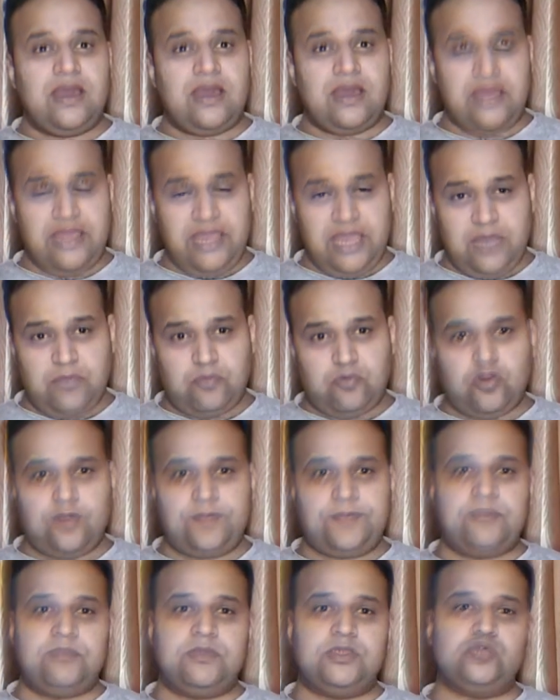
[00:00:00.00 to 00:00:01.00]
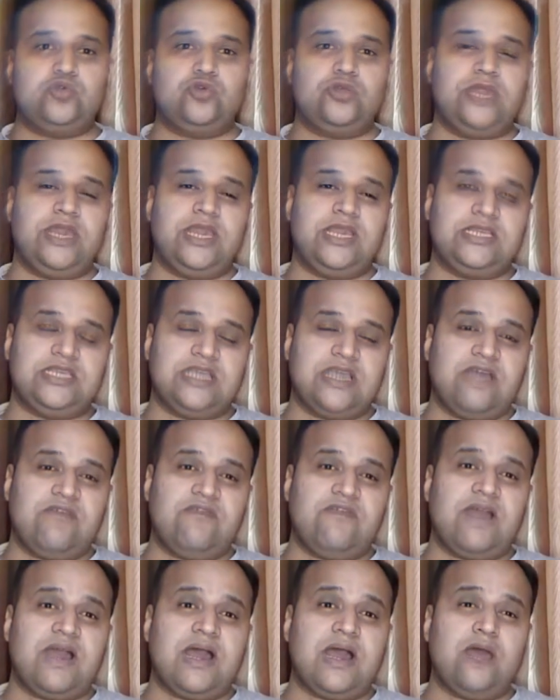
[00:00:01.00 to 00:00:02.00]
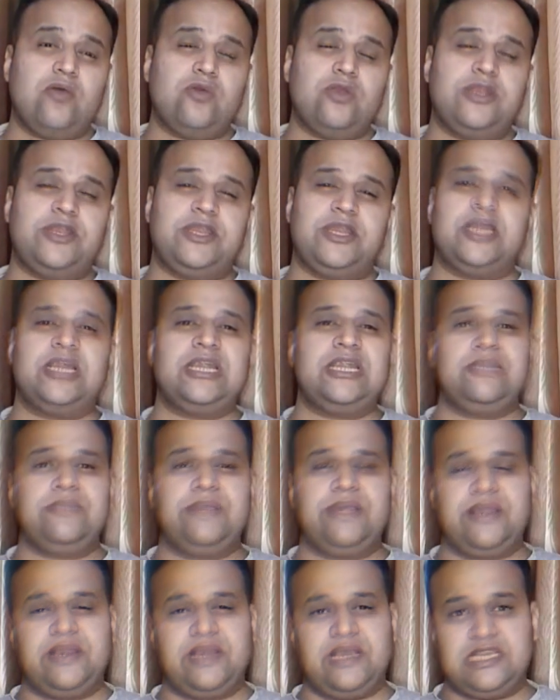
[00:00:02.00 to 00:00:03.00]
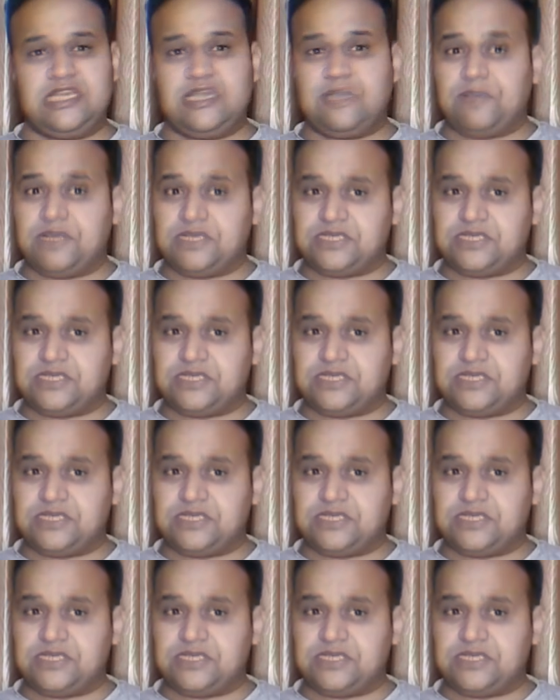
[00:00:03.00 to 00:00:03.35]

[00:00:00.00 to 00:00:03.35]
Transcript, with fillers: एयरपोर्ट में मौजूद है या वहाँ उन्हें टिकट नहीं मिल रही या